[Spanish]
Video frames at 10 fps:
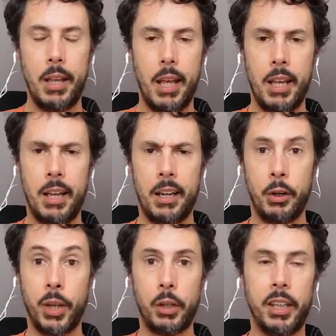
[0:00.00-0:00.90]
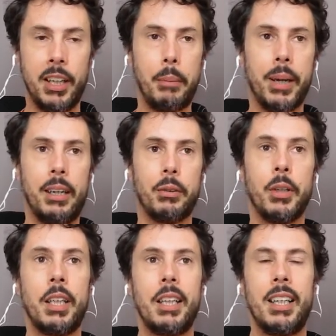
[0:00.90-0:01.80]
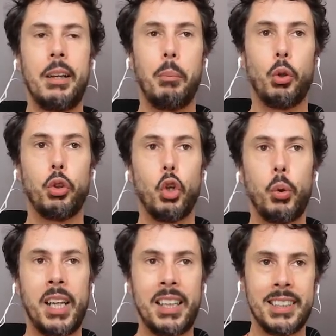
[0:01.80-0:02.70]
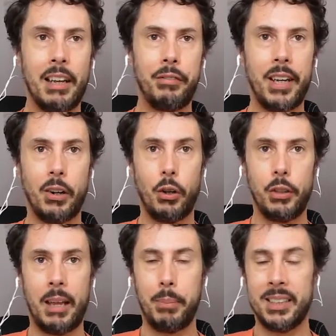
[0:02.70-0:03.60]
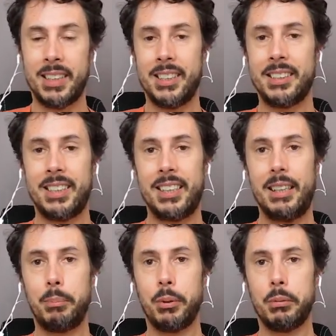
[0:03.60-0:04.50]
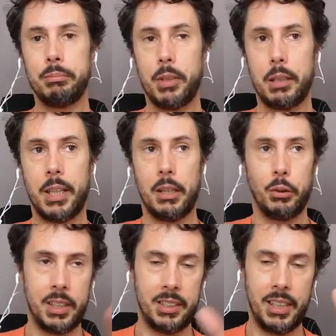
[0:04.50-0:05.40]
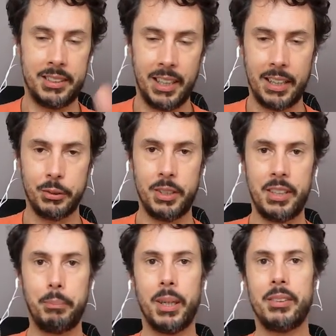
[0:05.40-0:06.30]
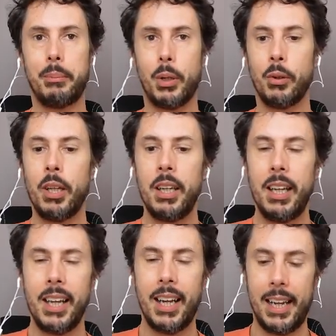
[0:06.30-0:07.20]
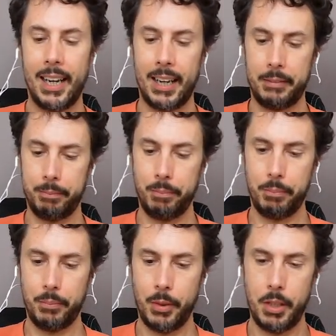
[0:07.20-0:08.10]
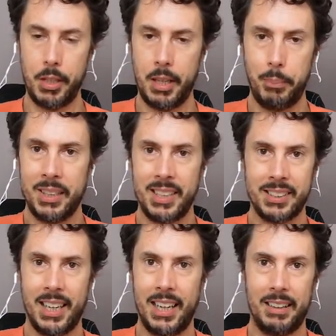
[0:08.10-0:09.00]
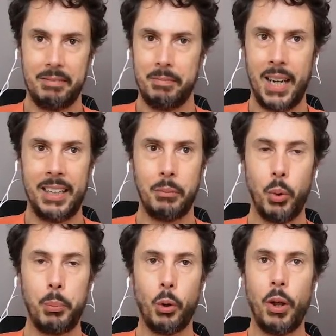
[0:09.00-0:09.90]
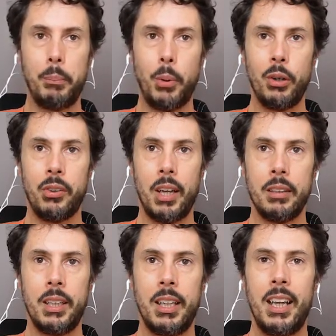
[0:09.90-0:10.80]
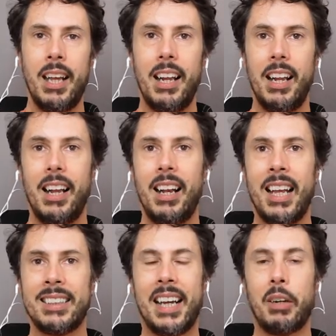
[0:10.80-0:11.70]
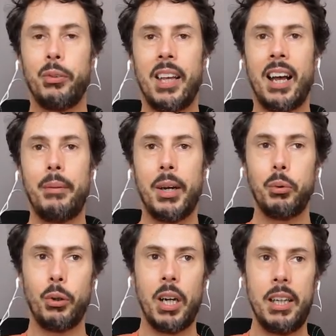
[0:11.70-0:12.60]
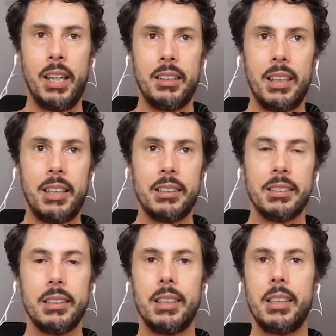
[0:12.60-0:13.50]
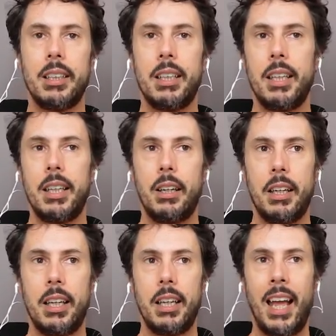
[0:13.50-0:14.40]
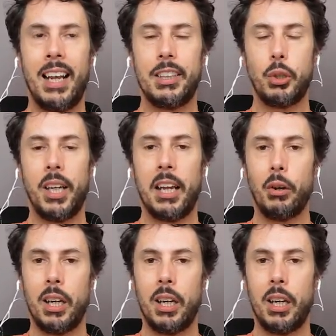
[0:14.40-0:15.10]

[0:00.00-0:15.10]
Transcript: eh, Leonardo DiCaprio, montó una estafa con empresas de este tipo, que no sé si es el caso de esta empresa, pero que era empresas que valían muy poco en bolsa, las aconsejaba a unos clientes, el hecho de que los